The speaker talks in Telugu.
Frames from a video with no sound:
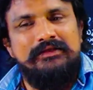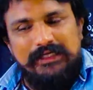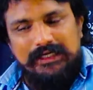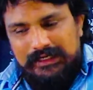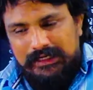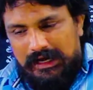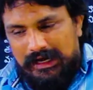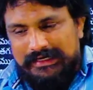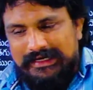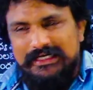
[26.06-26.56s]

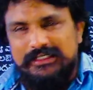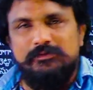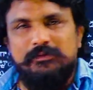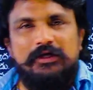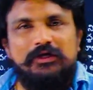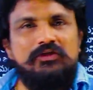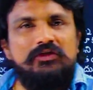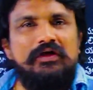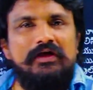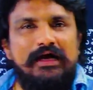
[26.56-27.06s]
ఆ కేసు
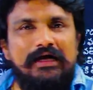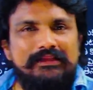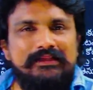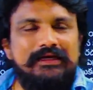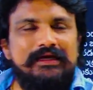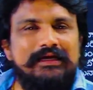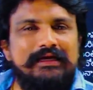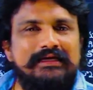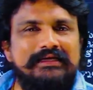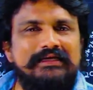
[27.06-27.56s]
పెడుతున్నావు
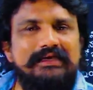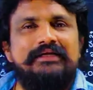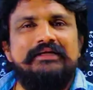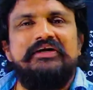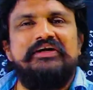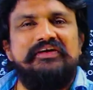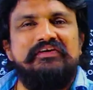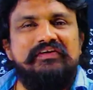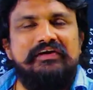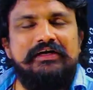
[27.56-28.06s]
ఆధారాలు నాకు
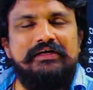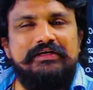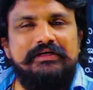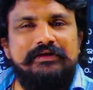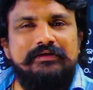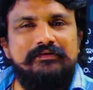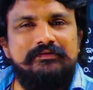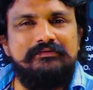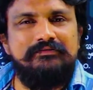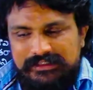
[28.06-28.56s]
అంటాడు ఇవ్వని
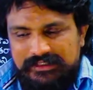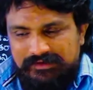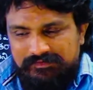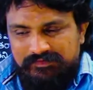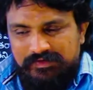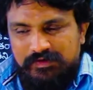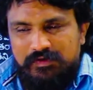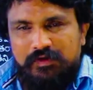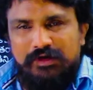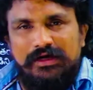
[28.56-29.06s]
అంటాడు
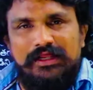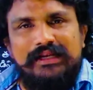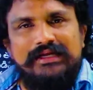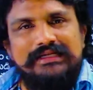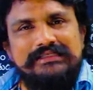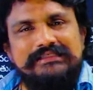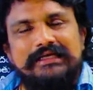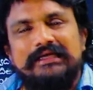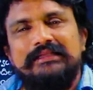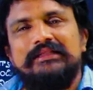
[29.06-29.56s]
ఇవ్వకుండా
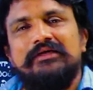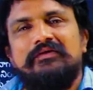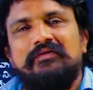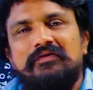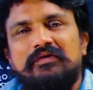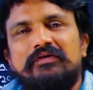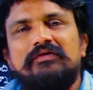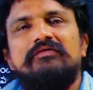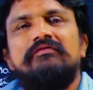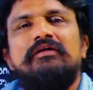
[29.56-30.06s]
నిజాయితీగా
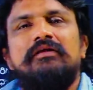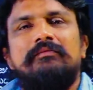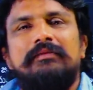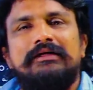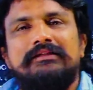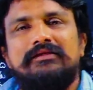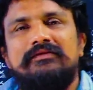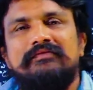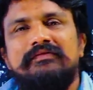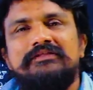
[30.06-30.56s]
ఉండటం వల్ల
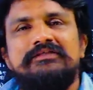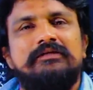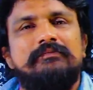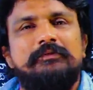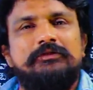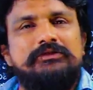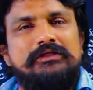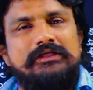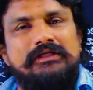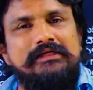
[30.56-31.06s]
మాత్రమే
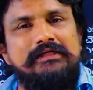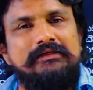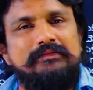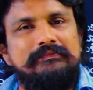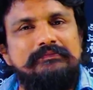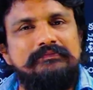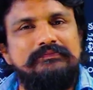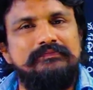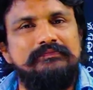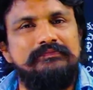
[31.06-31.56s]
చనిపోతాడండి
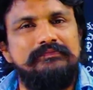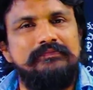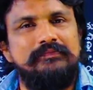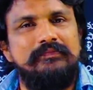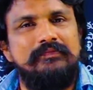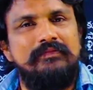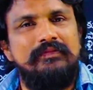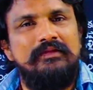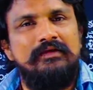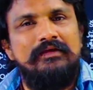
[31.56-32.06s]

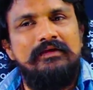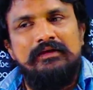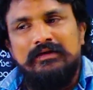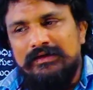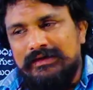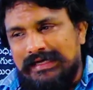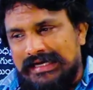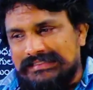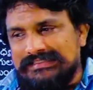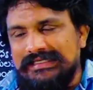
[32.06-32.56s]

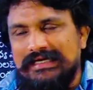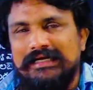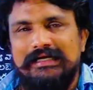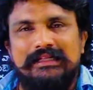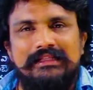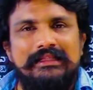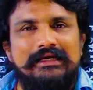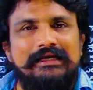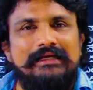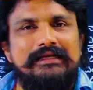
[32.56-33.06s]

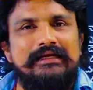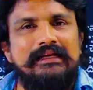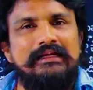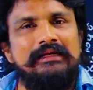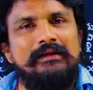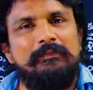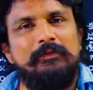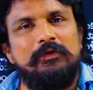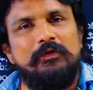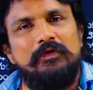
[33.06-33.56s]
నక్సలైట్ల దగ్గరికి
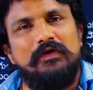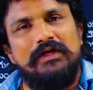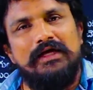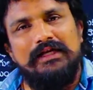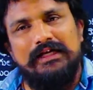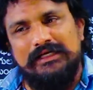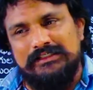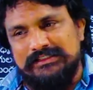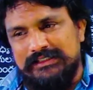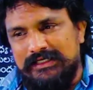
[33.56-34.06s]
వెళ్ళినప్పుడు కూడా
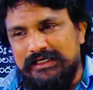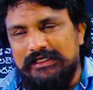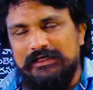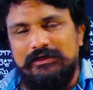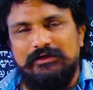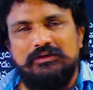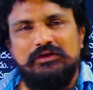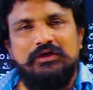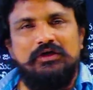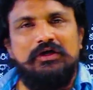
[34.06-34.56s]

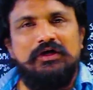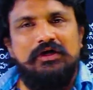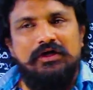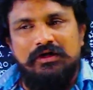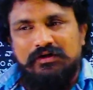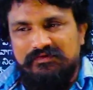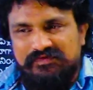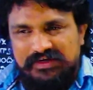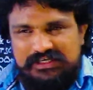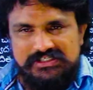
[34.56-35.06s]
నక్సలైట్లతో
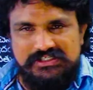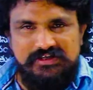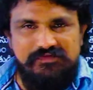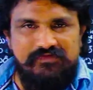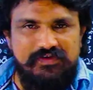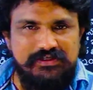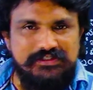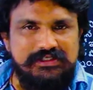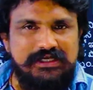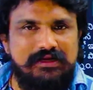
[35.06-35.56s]
ఫేస్ టు
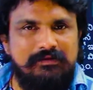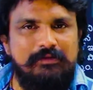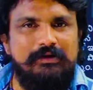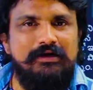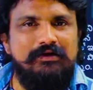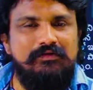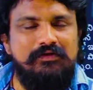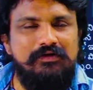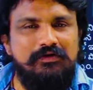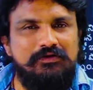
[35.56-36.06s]
ఫేస్
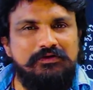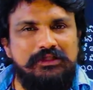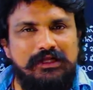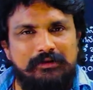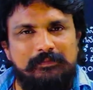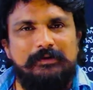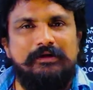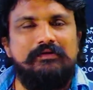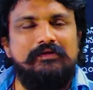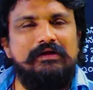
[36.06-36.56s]
కలబడేవాళ్ళు
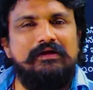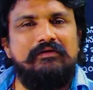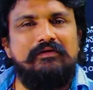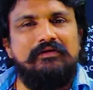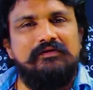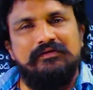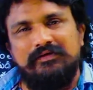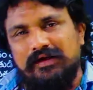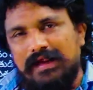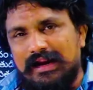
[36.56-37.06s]
తలపడేవాళ్ళు
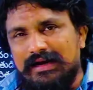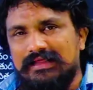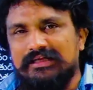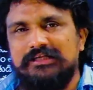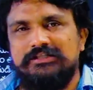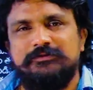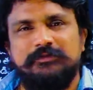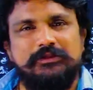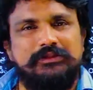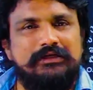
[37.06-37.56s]
ఎవరినో వాళ్ళే
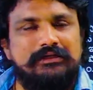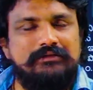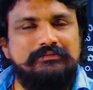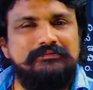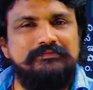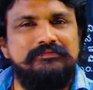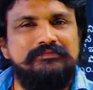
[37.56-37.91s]
చచ్చిపోతారు